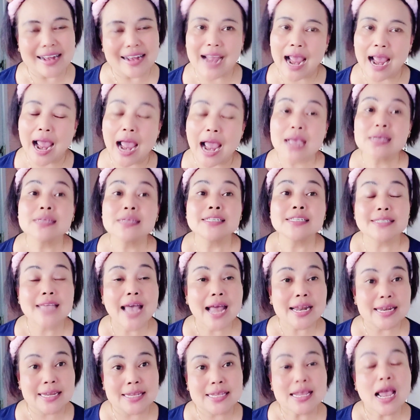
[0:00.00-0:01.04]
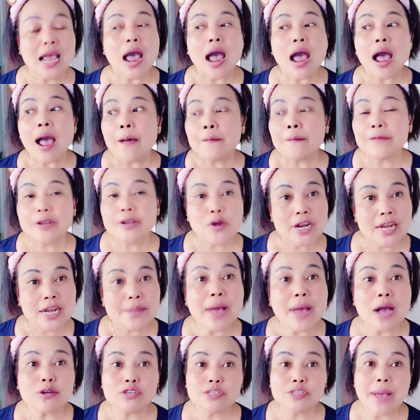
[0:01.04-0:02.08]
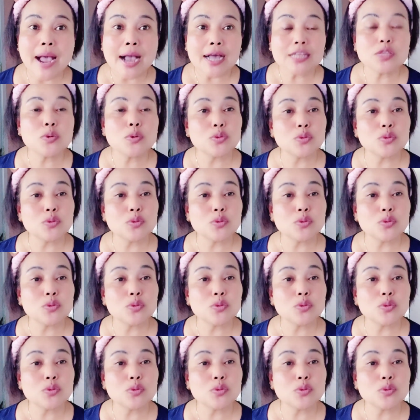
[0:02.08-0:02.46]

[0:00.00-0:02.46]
Nah, jadi video ini bagus banget